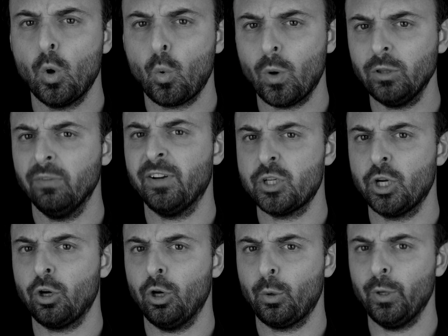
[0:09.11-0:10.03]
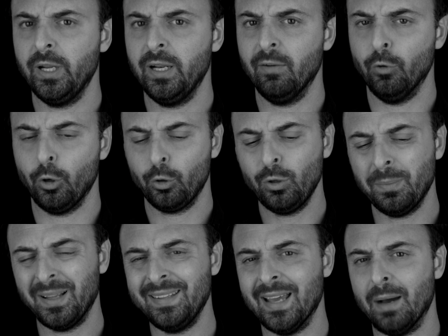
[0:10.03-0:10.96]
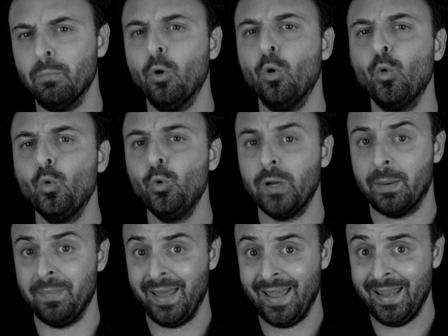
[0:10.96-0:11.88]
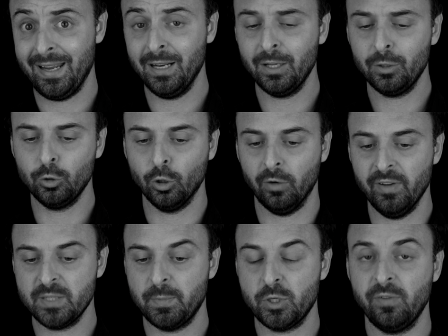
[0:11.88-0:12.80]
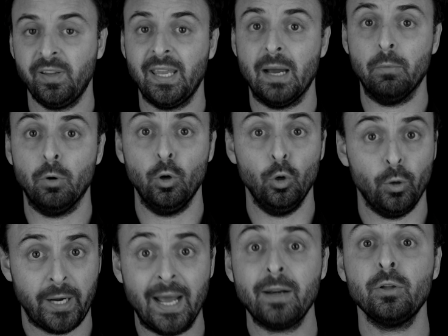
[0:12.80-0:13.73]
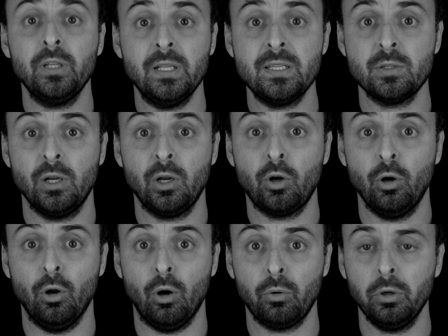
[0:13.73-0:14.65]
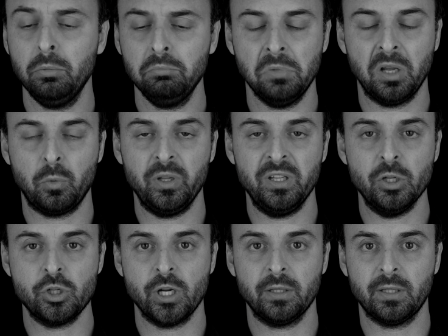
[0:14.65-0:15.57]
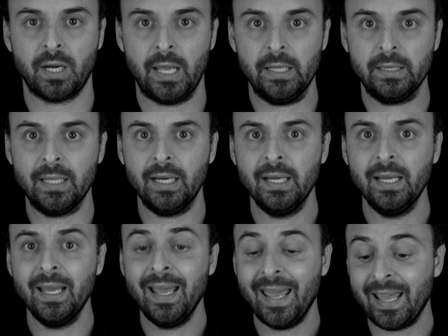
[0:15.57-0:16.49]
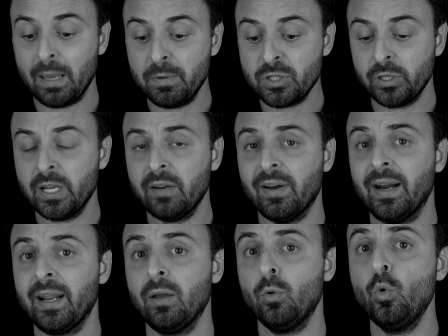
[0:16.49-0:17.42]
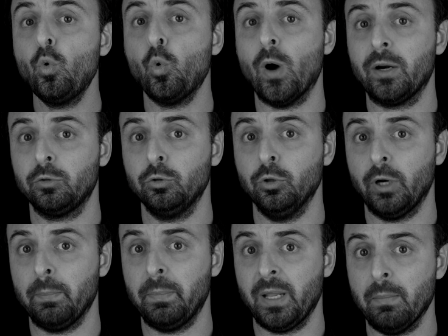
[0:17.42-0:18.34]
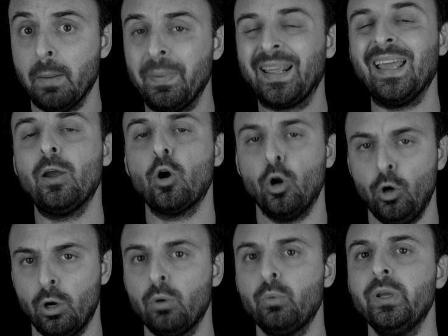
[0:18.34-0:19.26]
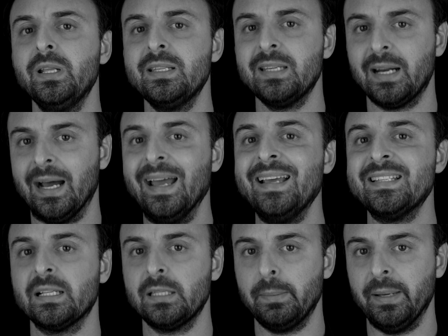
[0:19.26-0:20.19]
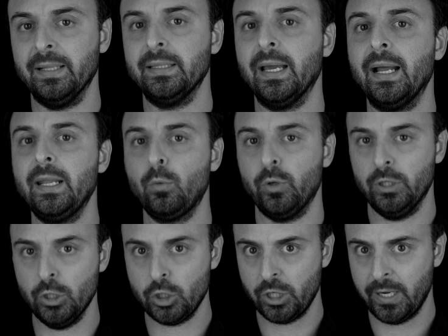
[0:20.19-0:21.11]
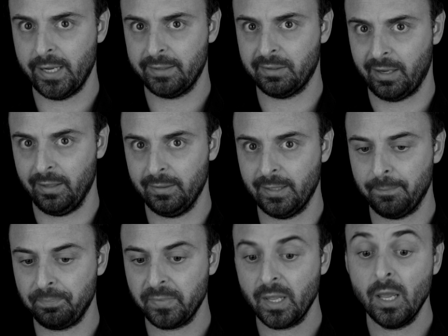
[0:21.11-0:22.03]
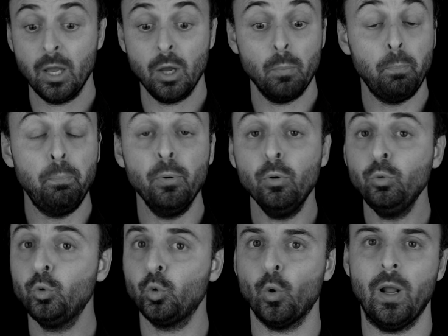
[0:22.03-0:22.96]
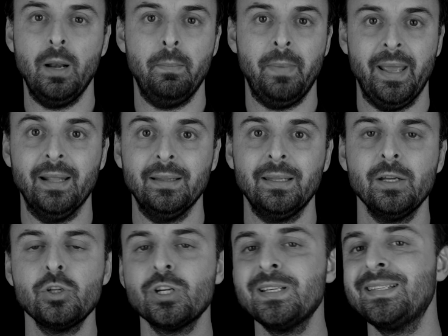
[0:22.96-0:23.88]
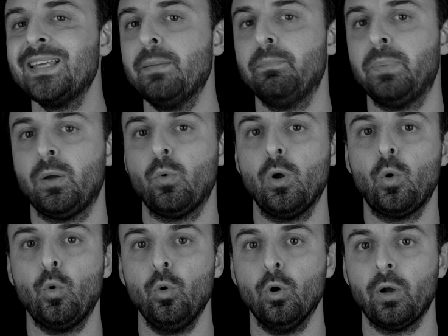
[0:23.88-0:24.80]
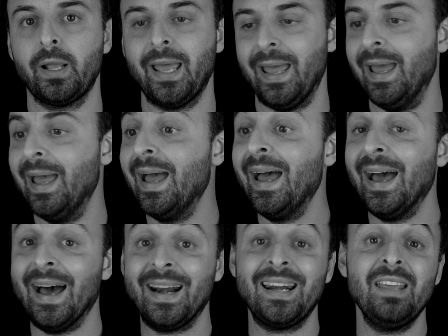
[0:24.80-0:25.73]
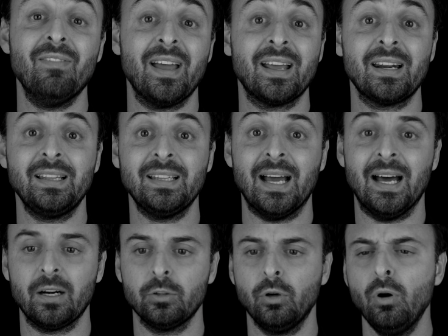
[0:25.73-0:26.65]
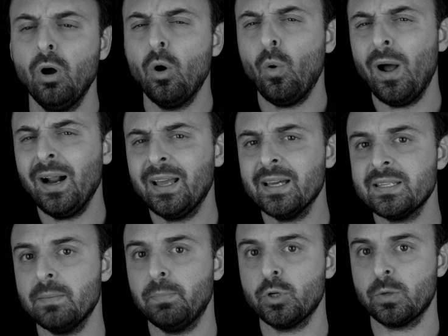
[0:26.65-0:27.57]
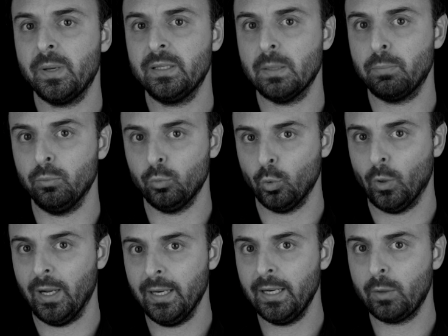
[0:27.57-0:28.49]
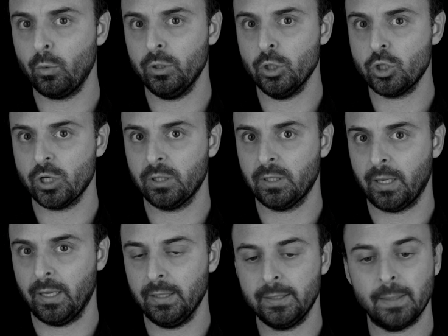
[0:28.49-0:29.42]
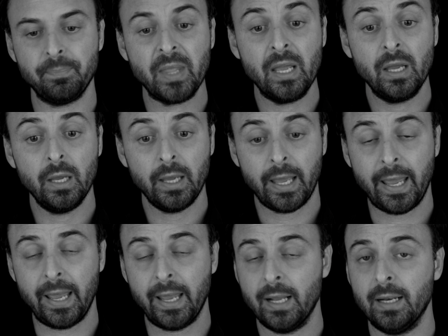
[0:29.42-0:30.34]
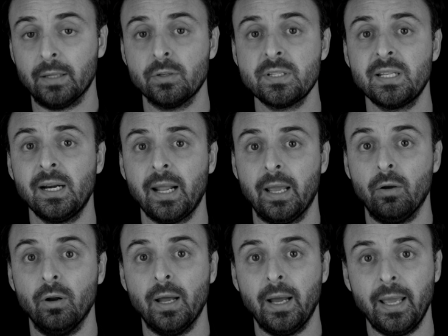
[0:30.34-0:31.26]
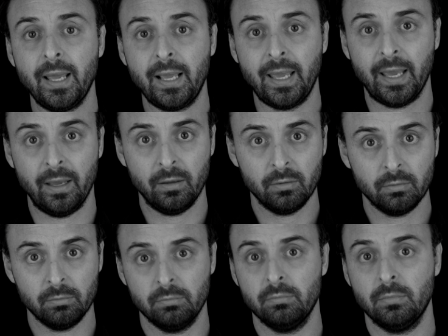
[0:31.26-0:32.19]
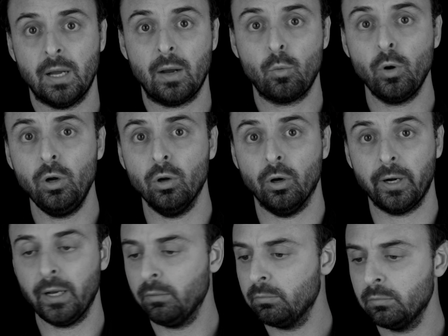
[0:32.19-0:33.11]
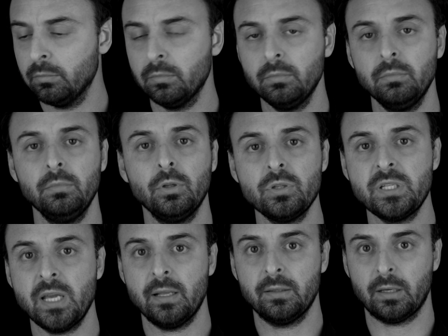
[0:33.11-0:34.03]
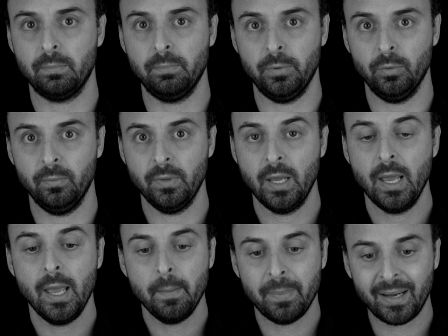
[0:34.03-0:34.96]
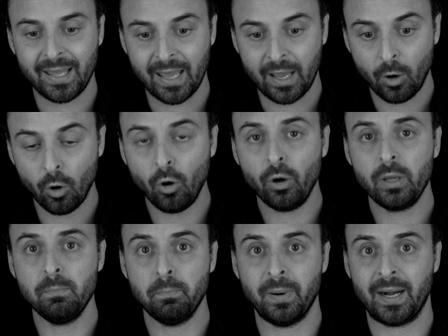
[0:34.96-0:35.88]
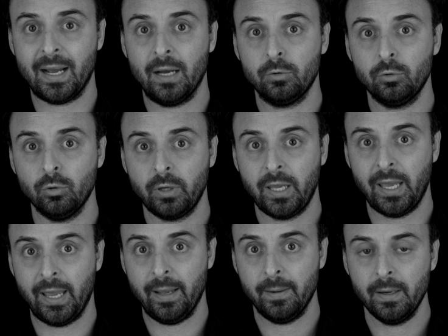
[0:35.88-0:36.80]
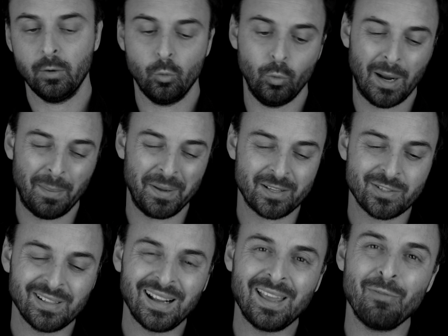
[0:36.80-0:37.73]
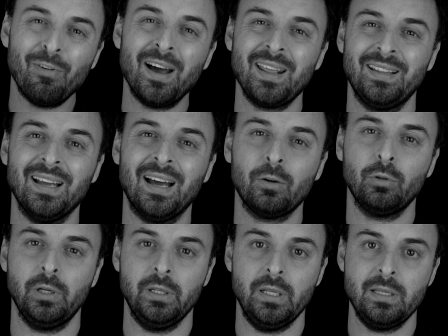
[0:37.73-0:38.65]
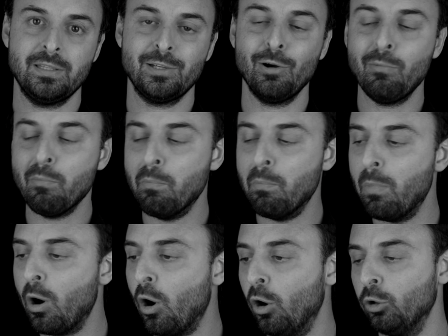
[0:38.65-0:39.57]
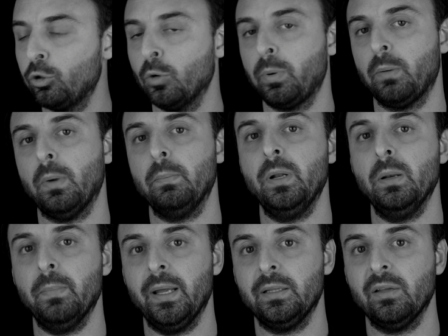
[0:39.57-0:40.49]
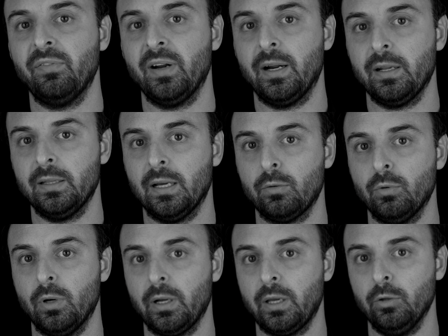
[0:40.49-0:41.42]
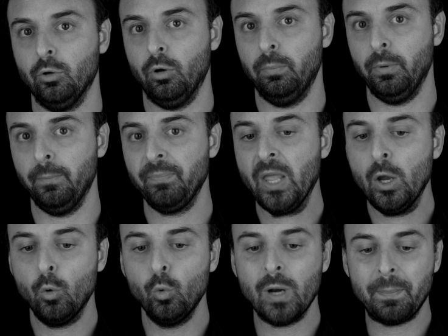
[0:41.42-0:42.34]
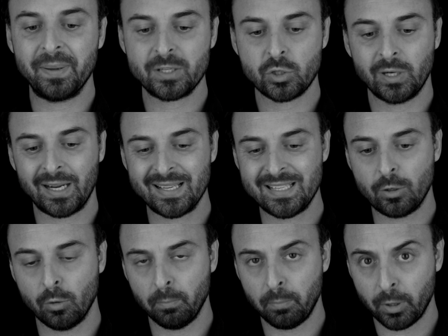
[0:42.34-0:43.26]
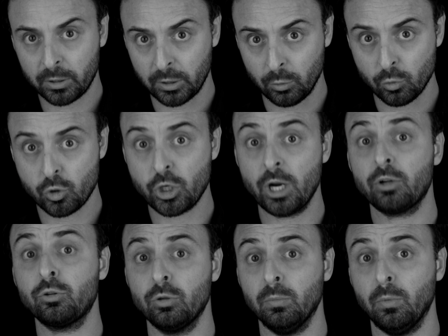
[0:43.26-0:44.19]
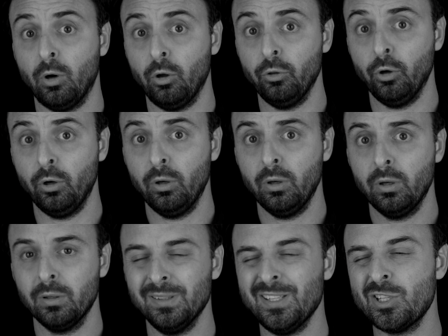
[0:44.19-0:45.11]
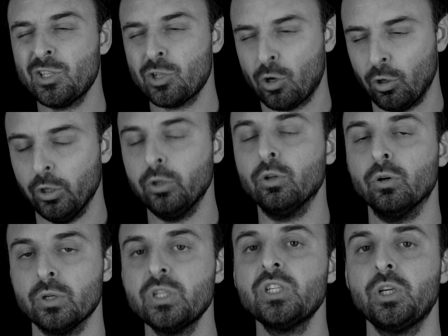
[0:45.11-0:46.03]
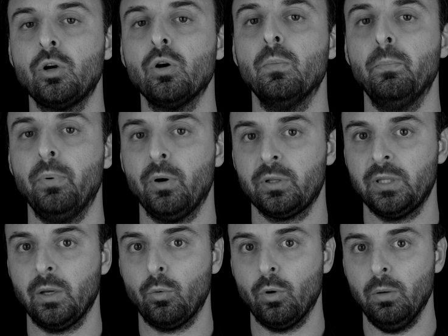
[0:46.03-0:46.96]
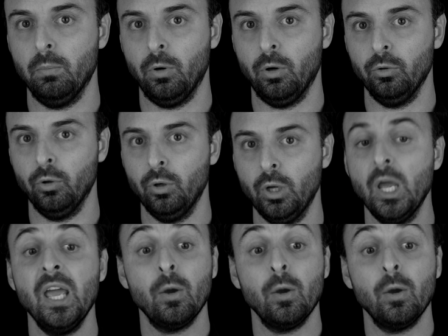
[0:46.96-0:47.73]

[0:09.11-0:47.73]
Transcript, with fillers: Quando faccio i colloqui di lavoro, noi mandiamo una mail dove specifichiamo l'orario di inizio del colloquio, le 15.30, e che bisogna arrivare un quarto d'ora prima, perché il colloquio inizierà esattamente alle 15.30 puntualmente c'è sempre qualcuno che arriva in ritardo o anche semplicemente puntuale alle 15.30 e la nostra regola è che a quell'ora non si entra più perché ho imparato che una persona che fa ritardo all'inizio molto probabilmente farà ritardo anche dopo. Una persona che si comporta in un certo modo di solito si comporta in quel modo.